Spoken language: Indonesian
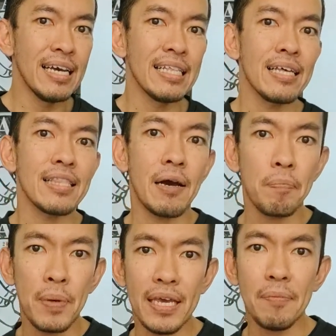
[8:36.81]

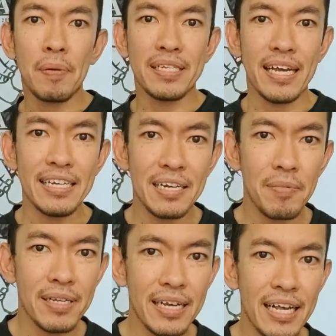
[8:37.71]
tetapi percaya
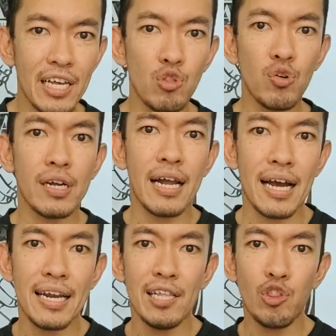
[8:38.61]
sama saya itu
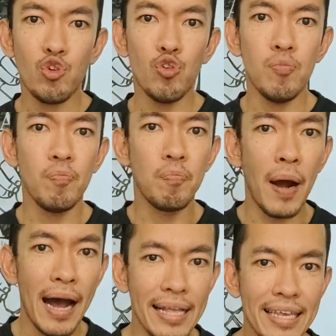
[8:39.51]
gerakan itu
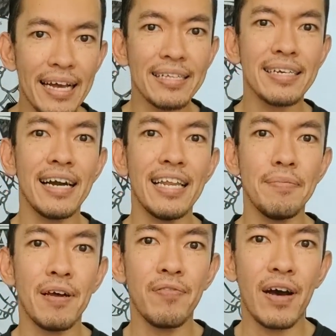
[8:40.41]
banyak sekali
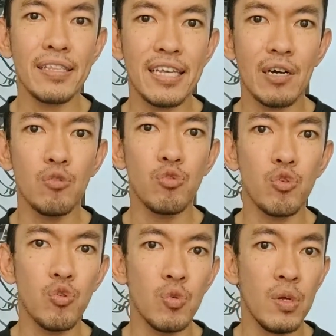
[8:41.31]
manfaatnya
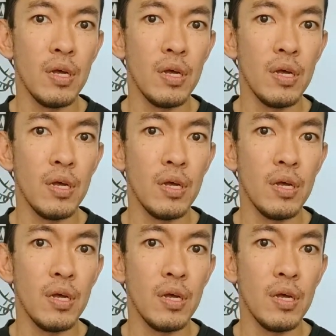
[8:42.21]
untuk